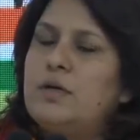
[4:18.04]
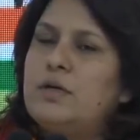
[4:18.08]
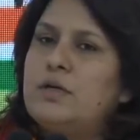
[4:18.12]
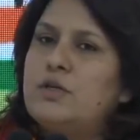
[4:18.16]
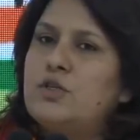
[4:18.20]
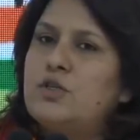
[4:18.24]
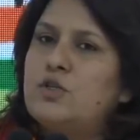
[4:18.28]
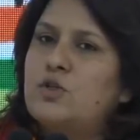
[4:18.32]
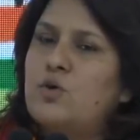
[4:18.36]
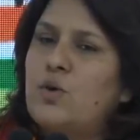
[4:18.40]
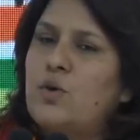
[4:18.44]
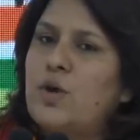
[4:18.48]

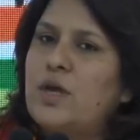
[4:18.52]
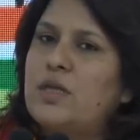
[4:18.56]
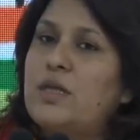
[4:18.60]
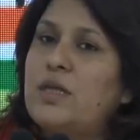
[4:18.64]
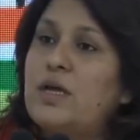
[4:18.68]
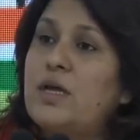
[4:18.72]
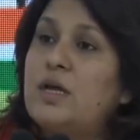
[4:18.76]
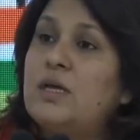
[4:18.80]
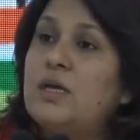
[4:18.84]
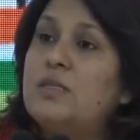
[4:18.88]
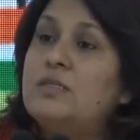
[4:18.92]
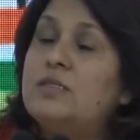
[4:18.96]
जिसको
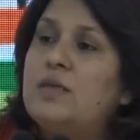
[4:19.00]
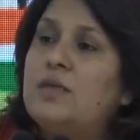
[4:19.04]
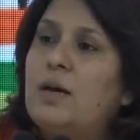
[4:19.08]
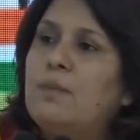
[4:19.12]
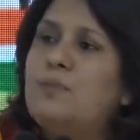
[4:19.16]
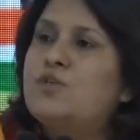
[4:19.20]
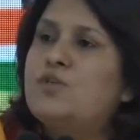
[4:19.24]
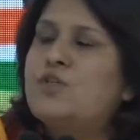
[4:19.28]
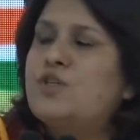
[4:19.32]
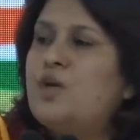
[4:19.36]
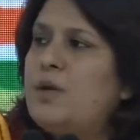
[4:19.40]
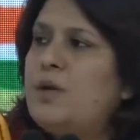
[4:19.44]
कहते हैं
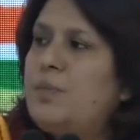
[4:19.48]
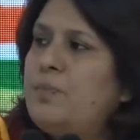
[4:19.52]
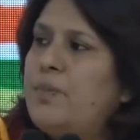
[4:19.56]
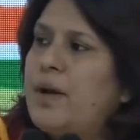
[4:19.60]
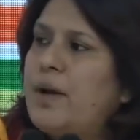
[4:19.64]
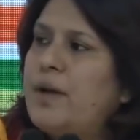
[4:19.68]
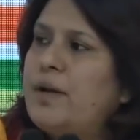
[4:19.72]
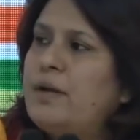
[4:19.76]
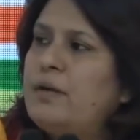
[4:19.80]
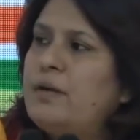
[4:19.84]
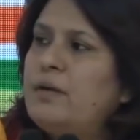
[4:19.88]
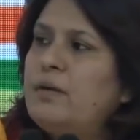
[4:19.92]
कंजम्पशन
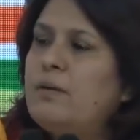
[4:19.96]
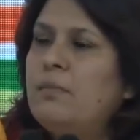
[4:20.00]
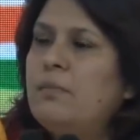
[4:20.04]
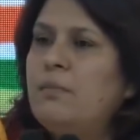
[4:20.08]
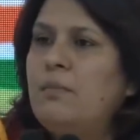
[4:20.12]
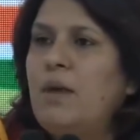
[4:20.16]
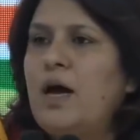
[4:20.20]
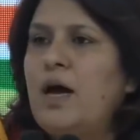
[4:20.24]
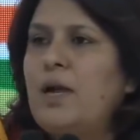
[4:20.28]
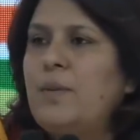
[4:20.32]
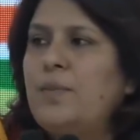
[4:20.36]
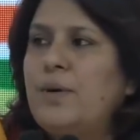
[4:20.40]
पर
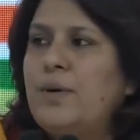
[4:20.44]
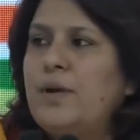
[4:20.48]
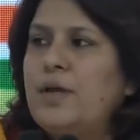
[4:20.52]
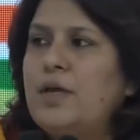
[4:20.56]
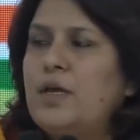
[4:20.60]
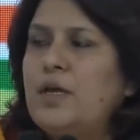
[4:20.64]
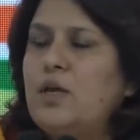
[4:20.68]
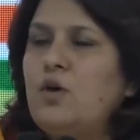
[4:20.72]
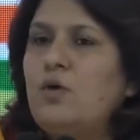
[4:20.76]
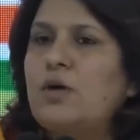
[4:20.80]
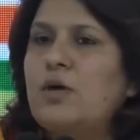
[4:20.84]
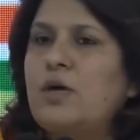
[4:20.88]
मार
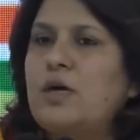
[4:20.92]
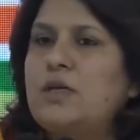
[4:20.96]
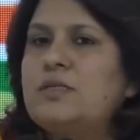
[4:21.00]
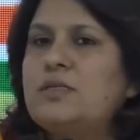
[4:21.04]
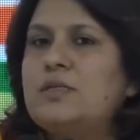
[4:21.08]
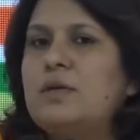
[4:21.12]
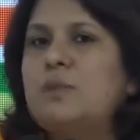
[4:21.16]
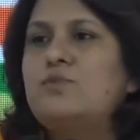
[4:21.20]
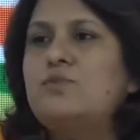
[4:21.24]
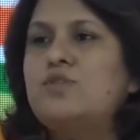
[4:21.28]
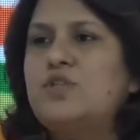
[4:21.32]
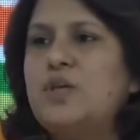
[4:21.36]
पड़ेगी और
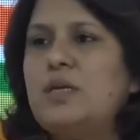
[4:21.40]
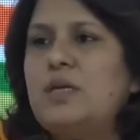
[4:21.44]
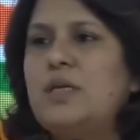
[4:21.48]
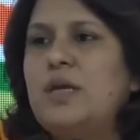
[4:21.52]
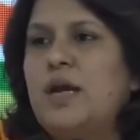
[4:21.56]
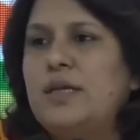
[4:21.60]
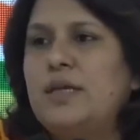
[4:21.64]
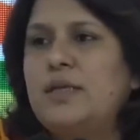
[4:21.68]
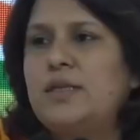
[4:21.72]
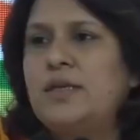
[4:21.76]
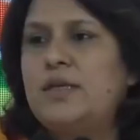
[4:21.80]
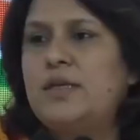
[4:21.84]
कंजम्पशन
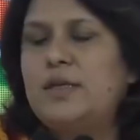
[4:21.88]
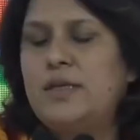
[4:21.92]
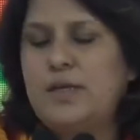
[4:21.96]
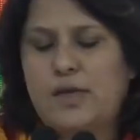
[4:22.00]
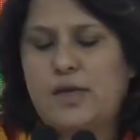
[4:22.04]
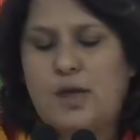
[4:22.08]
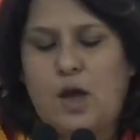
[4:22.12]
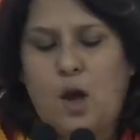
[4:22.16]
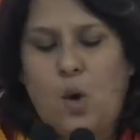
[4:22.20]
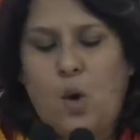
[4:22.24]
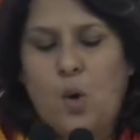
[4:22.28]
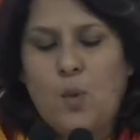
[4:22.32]
याद
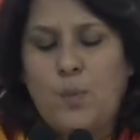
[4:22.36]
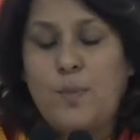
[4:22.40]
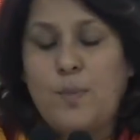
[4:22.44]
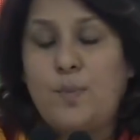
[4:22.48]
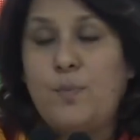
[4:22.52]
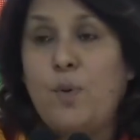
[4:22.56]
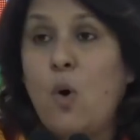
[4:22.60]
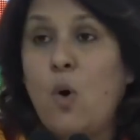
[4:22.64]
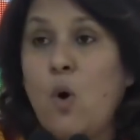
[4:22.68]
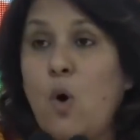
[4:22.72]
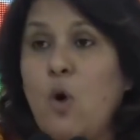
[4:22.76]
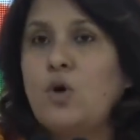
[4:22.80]
रखिएगा
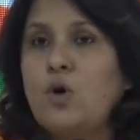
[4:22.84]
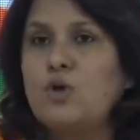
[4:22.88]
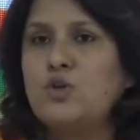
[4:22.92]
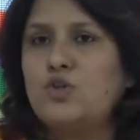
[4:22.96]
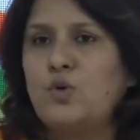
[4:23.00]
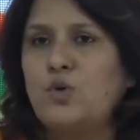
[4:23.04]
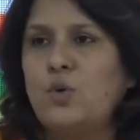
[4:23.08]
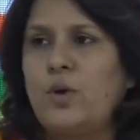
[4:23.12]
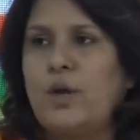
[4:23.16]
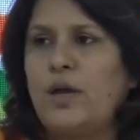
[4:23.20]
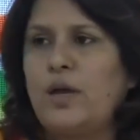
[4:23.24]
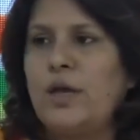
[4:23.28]
उपभोग
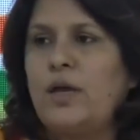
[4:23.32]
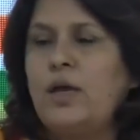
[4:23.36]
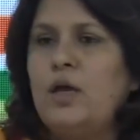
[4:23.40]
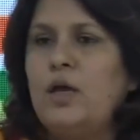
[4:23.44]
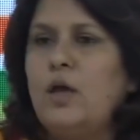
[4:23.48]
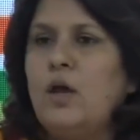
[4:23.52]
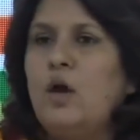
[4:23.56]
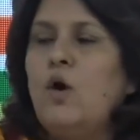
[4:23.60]
जो है